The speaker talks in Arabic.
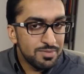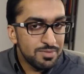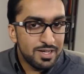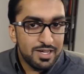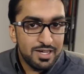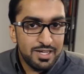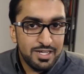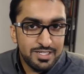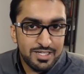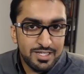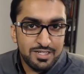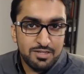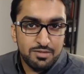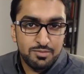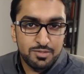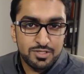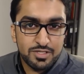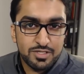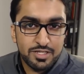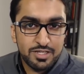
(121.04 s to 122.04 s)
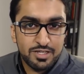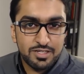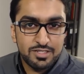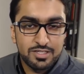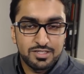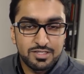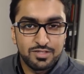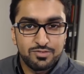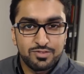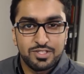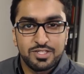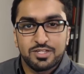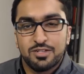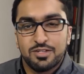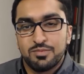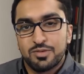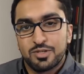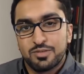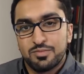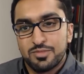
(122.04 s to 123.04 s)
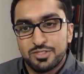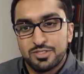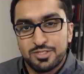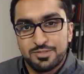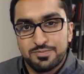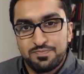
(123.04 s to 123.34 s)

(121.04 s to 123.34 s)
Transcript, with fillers: أحيانا بطريقة التفكير البرمجي